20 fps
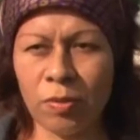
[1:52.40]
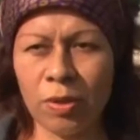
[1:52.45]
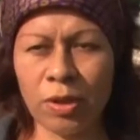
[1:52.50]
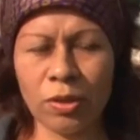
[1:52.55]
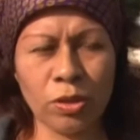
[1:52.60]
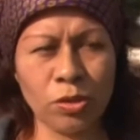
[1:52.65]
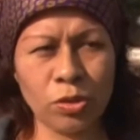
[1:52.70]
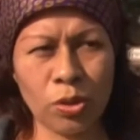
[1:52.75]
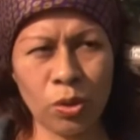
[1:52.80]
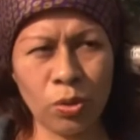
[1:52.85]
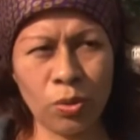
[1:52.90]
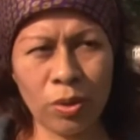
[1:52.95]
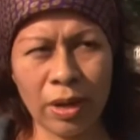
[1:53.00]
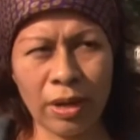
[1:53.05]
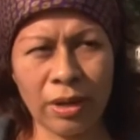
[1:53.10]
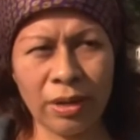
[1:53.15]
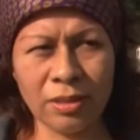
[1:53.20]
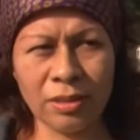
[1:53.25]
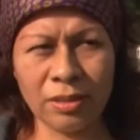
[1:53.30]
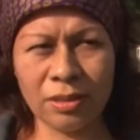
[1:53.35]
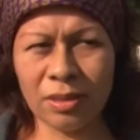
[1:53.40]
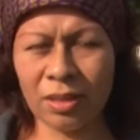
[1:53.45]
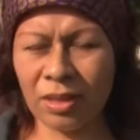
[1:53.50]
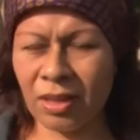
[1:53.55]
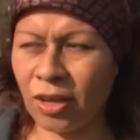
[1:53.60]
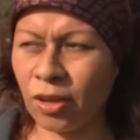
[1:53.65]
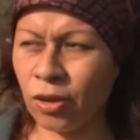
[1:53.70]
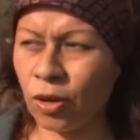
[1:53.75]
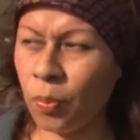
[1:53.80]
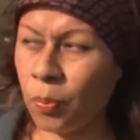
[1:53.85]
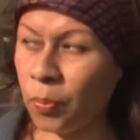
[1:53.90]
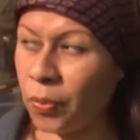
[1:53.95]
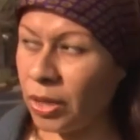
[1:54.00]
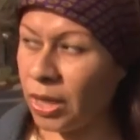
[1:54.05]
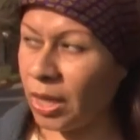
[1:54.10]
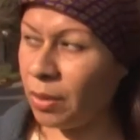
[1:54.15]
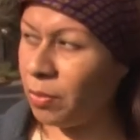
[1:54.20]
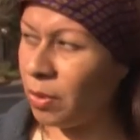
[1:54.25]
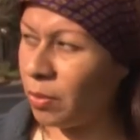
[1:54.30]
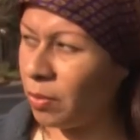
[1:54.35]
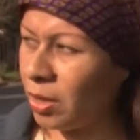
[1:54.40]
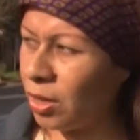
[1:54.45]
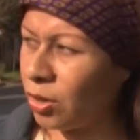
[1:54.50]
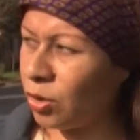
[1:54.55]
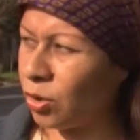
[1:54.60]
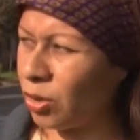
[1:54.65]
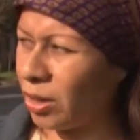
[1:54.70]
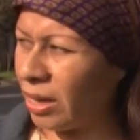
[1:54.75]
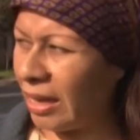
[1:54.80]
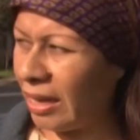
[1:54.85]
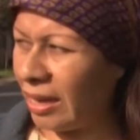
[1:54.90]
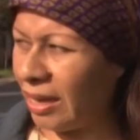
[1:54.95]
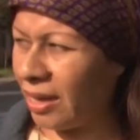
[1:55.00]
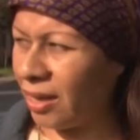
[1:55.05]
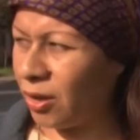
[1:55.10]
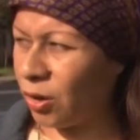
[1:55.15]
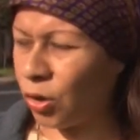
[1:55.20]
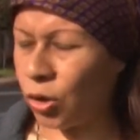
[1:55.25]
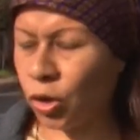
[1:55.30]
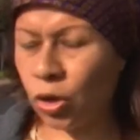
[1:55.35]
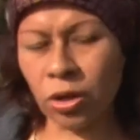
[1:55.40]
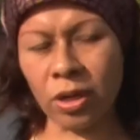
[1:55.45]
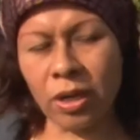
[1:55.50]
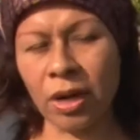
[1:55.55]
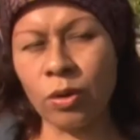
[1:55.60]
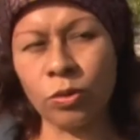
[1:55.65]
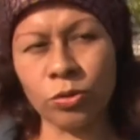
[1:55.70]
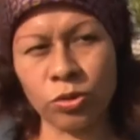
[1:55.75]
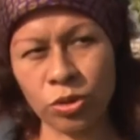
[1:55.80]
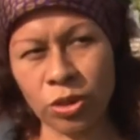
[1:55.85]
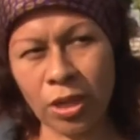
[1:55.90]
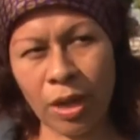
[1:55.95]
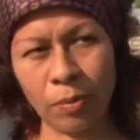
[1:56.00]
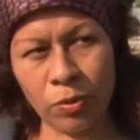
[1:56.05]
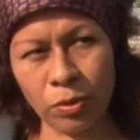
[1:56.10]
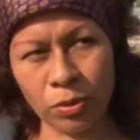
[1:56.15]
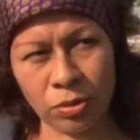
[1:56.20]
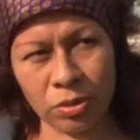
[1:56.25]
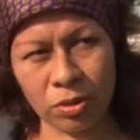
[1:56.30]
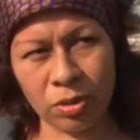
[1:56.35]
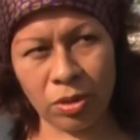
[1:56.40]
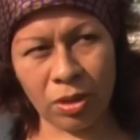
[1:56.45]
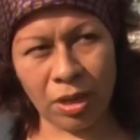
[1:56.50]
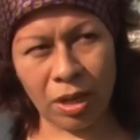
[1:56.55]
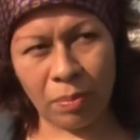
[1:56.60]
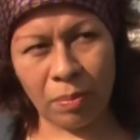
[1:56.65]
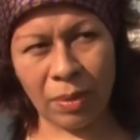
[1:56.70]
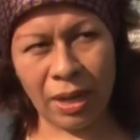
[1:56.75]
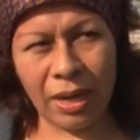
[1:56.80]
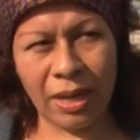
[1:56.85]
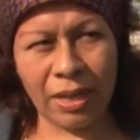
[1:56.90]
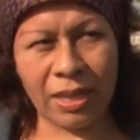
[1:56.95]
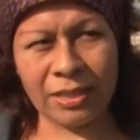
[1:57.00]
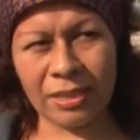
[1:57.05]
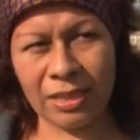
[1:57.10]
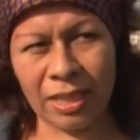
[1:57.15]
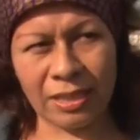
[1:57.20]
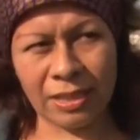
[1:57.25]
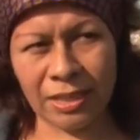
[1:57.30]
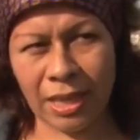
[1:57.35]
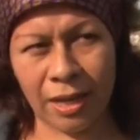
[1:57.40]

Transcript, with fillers: viviendo en esos lugares que no pueden vivir con el, olor nauseabundo que emana de esas